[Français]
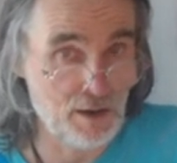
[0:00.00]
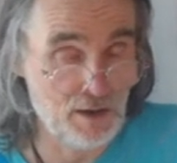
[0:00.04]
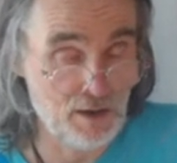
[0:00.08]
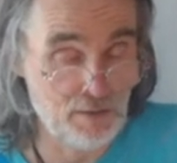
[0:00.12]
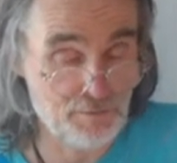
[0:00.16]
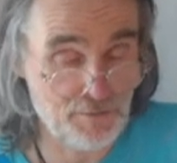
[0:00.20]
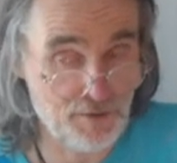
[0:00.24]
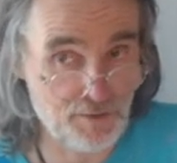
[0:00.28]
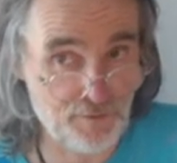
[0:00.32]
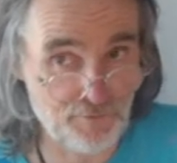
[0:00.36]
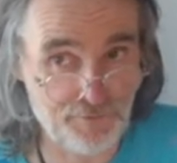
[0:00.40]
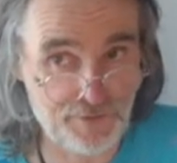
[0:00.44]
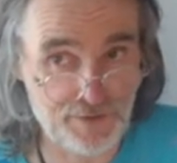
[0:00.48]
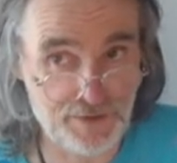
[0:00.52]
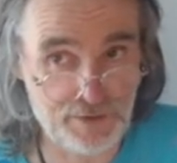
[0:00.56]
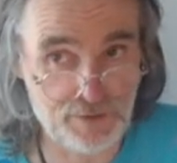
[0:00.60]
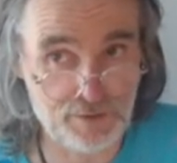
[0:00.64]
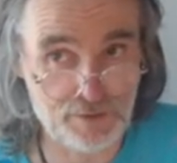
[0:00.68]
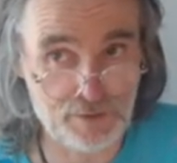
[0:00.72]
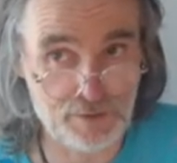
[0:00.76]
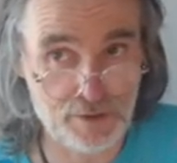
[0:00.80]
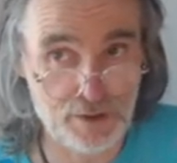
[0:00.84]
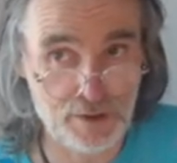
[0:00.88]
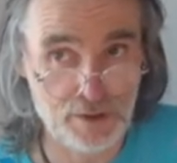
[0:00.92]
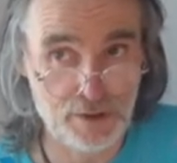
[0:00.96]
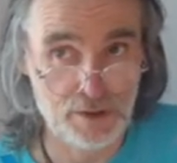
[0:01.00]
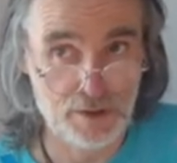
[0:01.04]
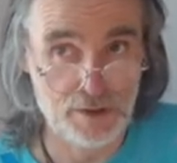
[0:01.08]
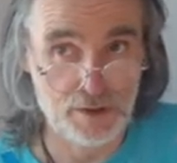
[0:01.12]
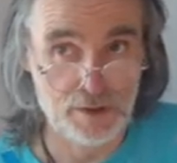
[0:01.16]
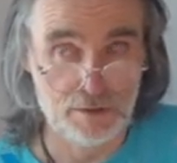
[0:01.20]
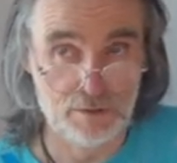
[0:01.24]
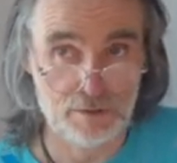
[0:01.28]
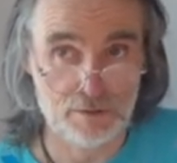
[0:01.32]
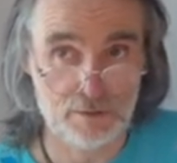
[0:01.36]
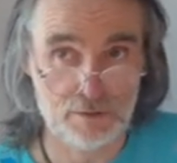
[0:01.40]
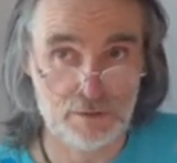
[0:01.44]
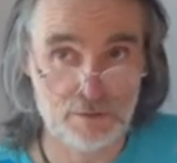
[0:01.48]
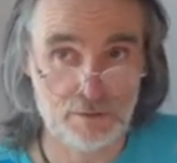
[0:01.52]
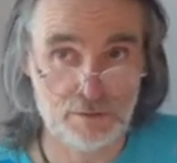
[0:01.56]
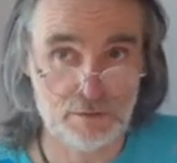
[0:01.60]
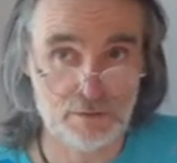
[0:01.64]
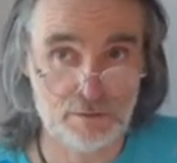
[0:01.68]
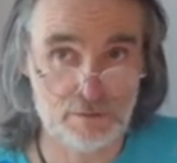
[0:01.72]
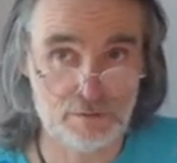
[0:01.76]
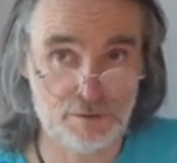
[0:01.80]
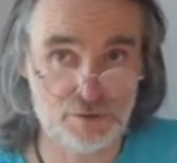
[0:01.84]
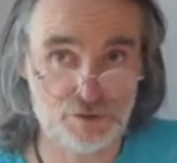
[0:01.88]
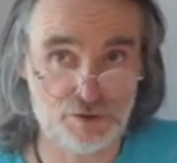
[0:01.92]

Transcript: mais en fait euh, euh, oui,